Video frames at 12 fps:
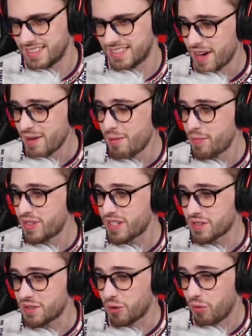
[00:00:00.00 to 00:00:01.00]
Vraiment,
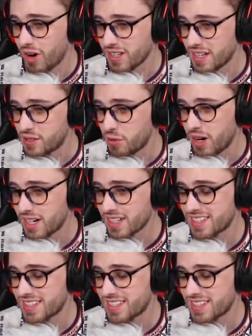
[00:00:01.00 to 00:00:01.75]
putain, sur World at War,